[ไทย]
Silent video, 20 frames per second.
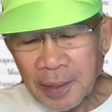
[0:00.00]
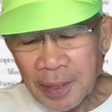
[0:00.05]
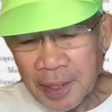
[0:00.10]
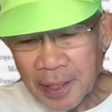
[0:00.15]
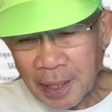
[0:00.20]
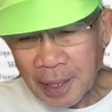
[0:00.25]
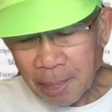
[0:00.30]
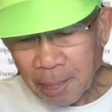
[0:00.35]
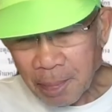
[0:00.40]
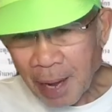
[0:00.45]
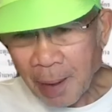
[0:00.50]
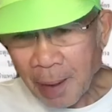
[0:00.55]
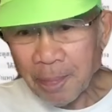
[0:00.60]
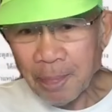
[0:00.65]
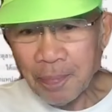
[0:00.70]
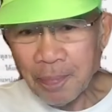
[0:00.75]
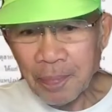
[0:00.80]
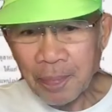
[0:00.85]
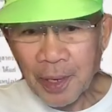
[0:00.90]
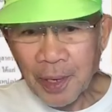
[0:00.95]
จะปรับ
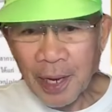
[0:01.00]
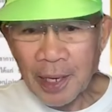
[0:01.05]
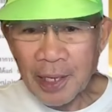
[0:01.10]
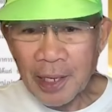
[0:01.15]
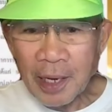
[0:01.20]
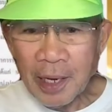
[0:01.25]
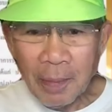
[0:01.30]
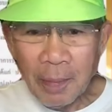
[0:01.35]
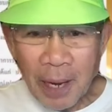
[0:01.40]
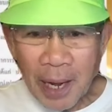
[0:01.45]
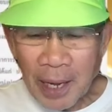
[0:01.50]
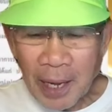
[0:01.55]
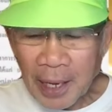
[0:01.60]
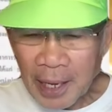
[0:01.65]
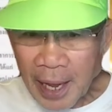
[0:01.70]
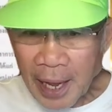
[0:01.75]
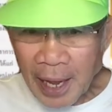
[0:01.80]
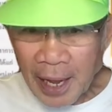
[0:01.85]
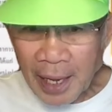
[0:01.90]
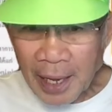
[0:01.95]
อันนี้ก็ไป
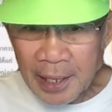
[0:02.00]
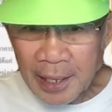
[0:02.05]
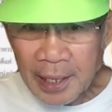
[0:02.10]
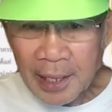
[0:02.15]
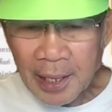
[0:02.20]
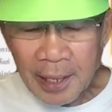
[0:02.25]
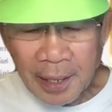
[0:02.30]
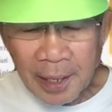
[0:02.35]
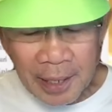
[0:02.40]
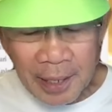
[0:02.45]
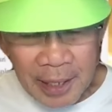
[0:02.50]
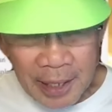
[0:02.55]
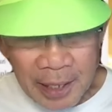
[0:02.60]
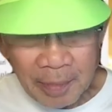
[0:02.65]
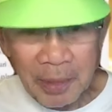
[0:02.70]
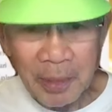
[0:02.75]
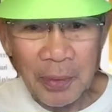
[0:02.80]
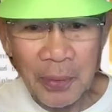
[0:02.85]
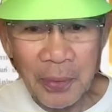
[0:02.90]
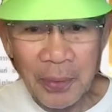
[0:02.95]
แก้ที่รัฐธร
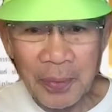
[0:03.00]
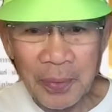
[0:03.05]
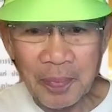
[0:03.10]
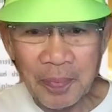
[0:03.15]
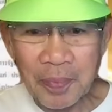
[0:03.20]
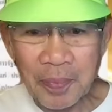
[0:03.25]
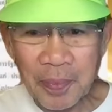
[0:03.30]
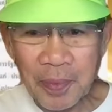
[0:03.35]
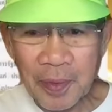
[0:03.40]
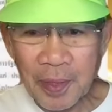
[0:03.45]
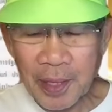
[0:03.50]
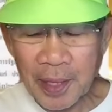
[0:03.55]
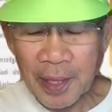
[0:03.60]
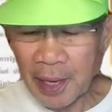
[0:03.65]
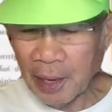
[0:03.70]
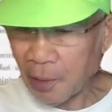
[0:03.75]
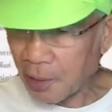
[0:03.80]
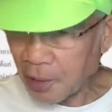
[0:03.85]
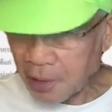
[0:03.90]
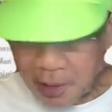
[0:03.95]
รมนูญ
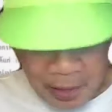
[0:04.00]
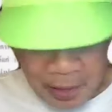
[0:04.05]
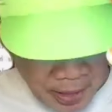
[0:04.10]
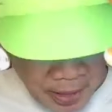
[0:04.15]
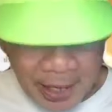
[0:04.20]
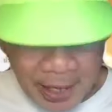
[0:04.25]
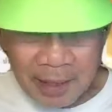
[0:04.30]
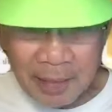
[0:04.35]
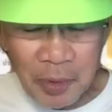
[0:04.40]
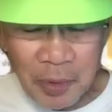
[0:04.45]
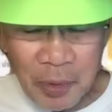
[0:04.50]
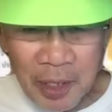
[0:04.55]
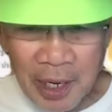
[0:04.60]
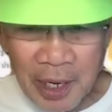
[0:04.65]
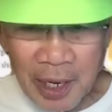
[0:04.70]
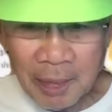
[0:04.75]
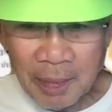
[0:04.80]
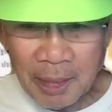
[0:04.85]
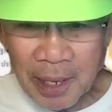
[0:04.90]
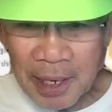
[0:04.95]
เดี๋ยวก็จะต้องแก้รัฐธรรมนูญ
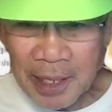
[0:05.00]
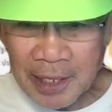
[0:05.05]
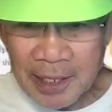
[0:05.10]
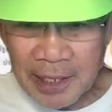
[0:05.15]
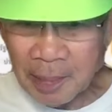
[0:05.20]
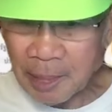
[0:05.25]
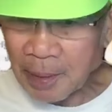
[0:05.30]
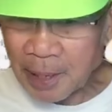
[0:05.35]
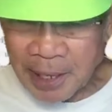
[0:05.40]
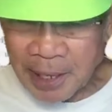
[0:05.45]
กันภายใน10ปี